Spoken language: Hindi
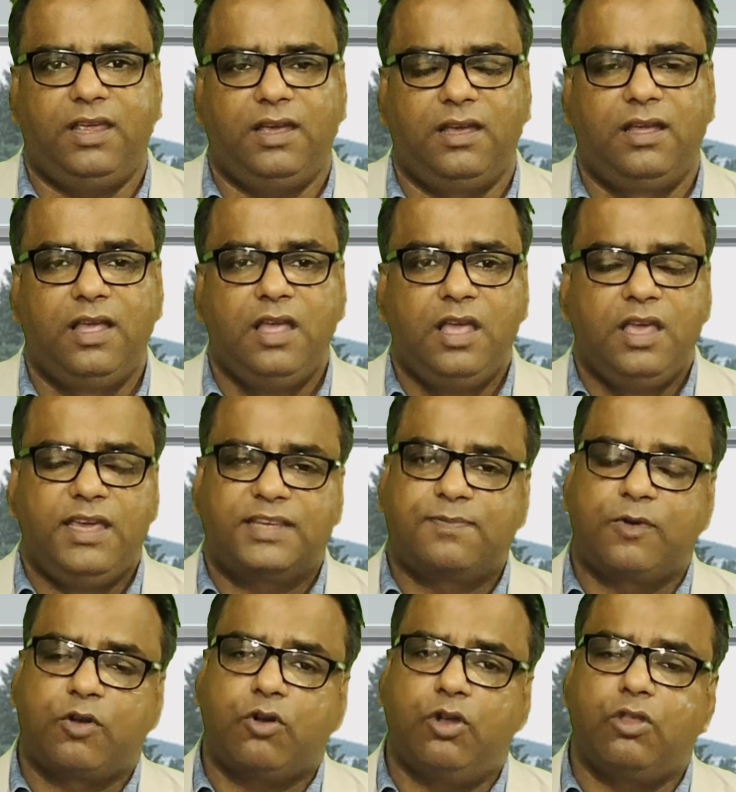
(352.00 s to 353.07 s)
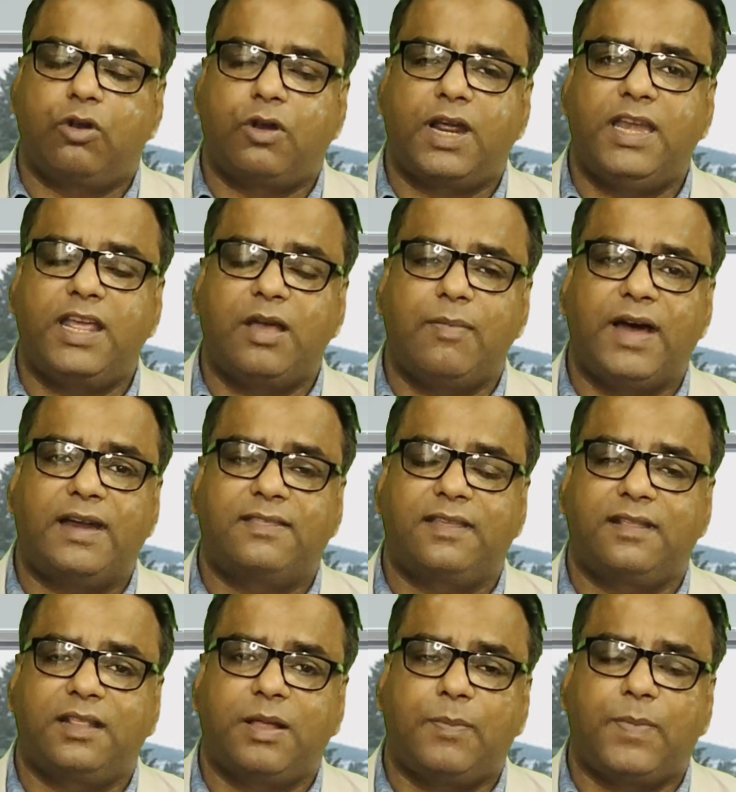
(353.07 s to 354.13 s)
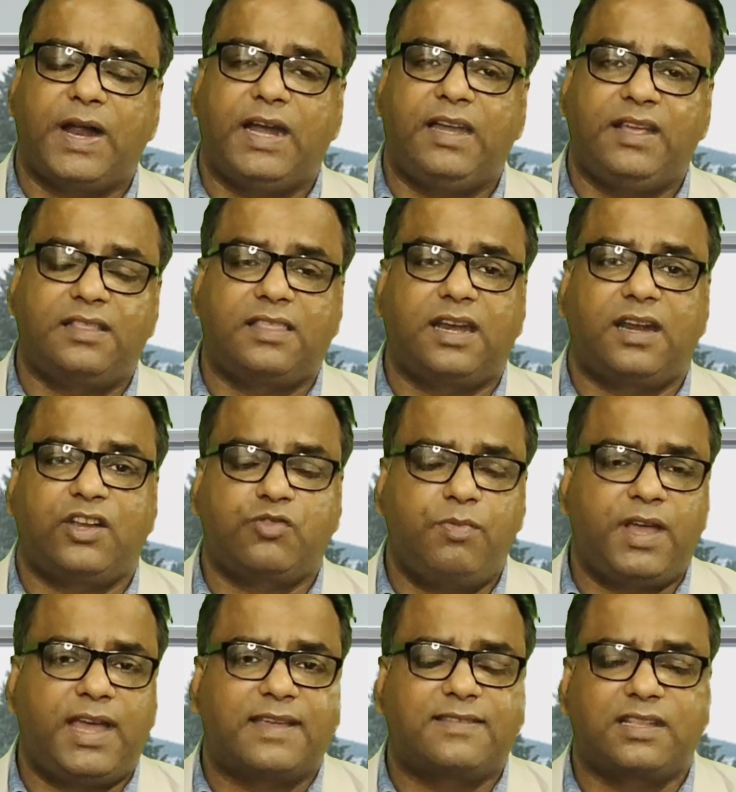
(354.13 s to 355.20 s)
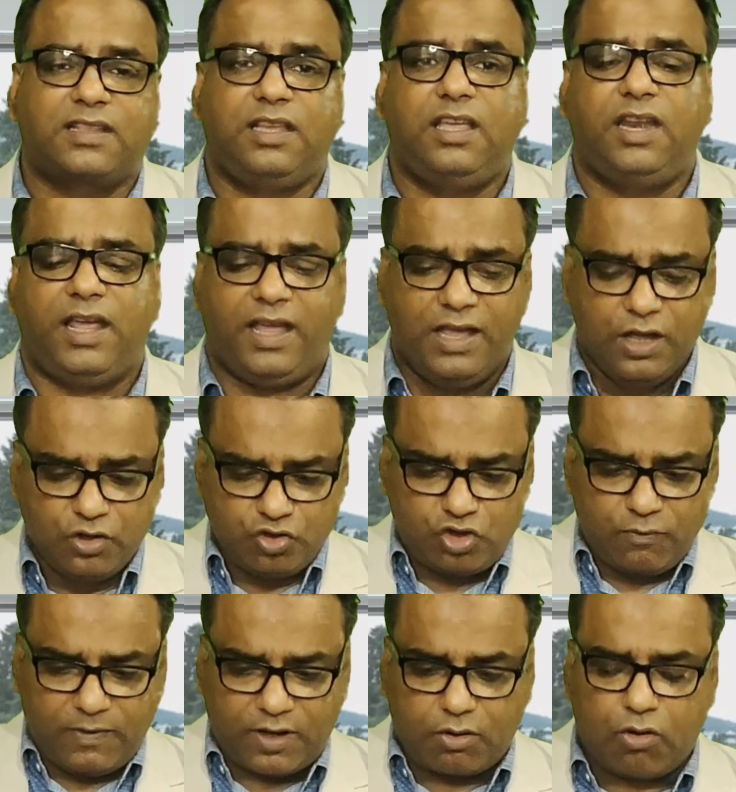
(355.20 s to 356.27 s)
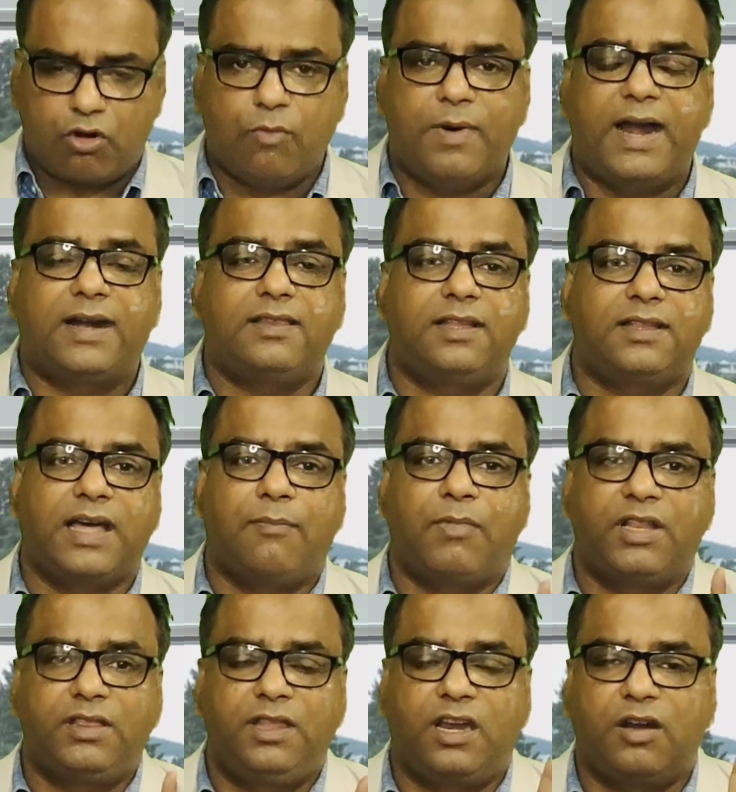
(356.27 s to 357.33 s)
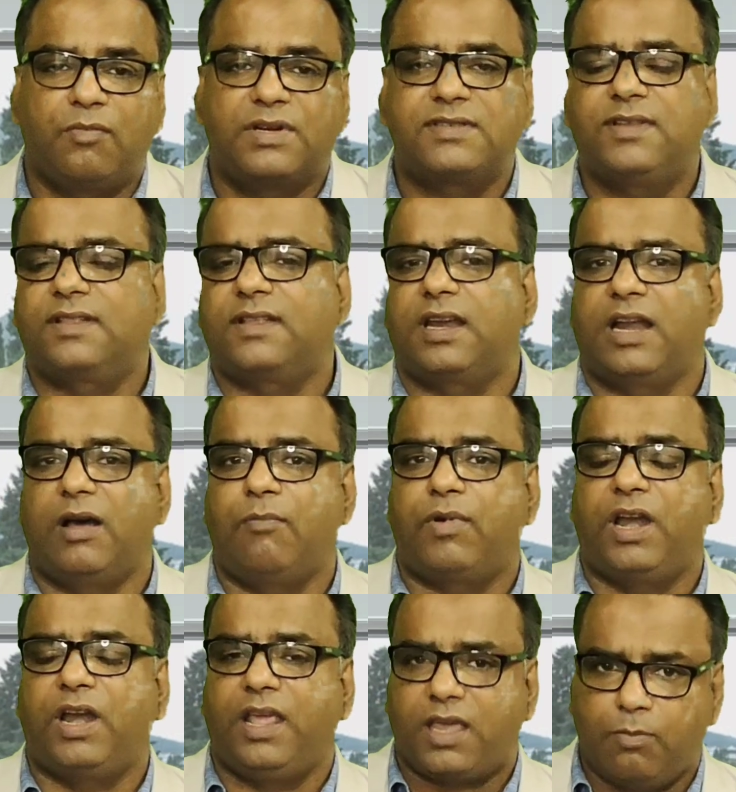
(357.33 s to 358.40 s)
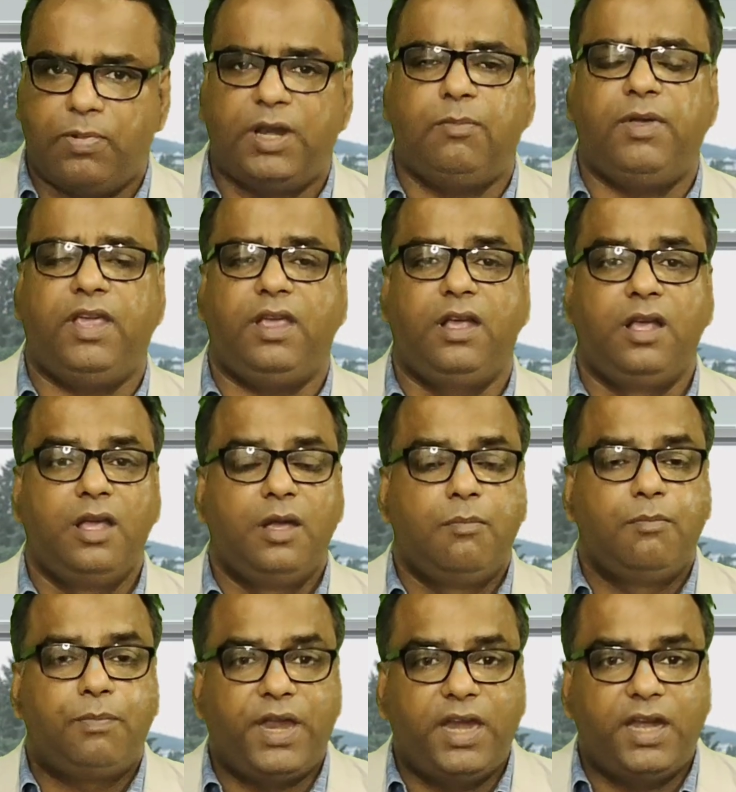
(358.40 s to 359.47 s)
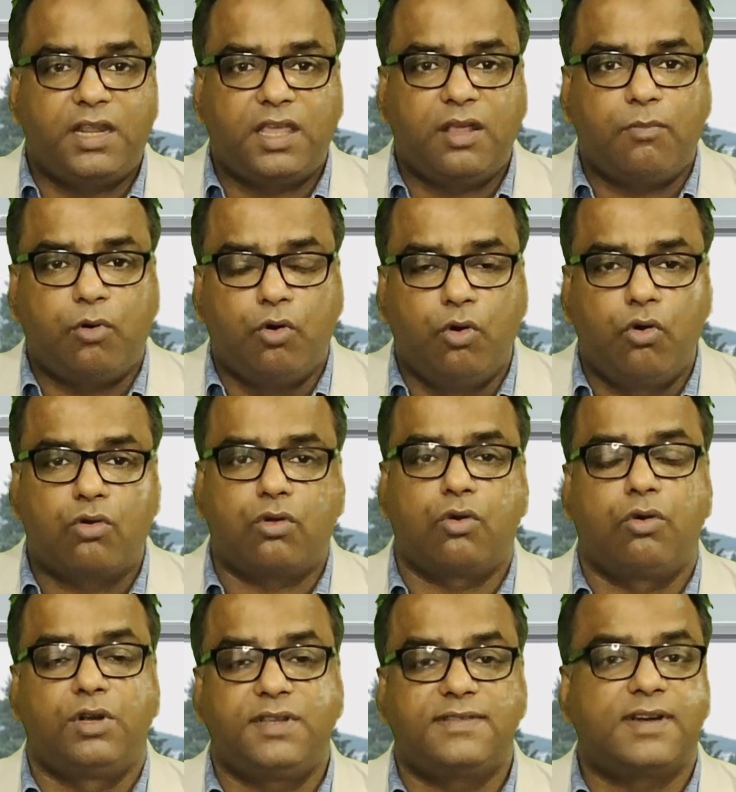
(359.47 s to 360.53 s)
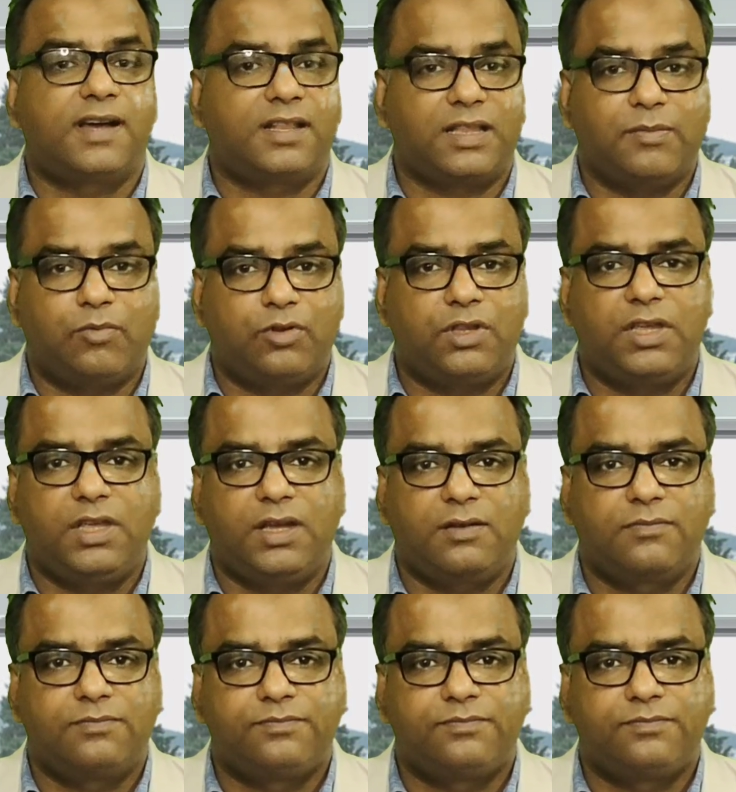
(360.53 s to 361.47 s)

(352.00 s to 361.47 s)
है इसमें कोई दो तो राय नहीं कि भारतीय जनता पार्टी के तर्कश में एक ऐसा तीर है जो वर्गों को बांट देता मंदिर और मस्जिद के नाम पर लेकिन फिर भी पेट की भूख रोटी से ख़त्म होती है